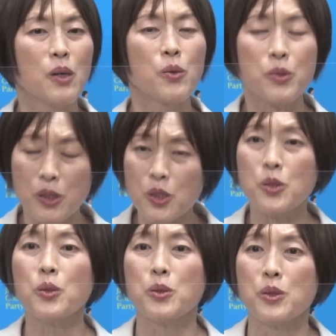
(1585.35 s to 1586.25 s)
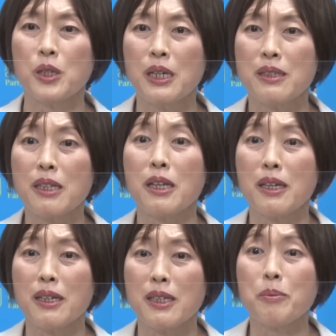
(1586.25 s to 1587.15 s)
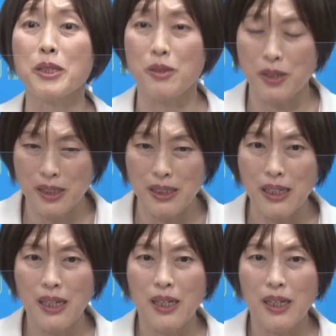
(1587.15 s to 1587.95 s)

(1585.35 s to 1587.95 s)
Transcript: 本当に強く出ていますし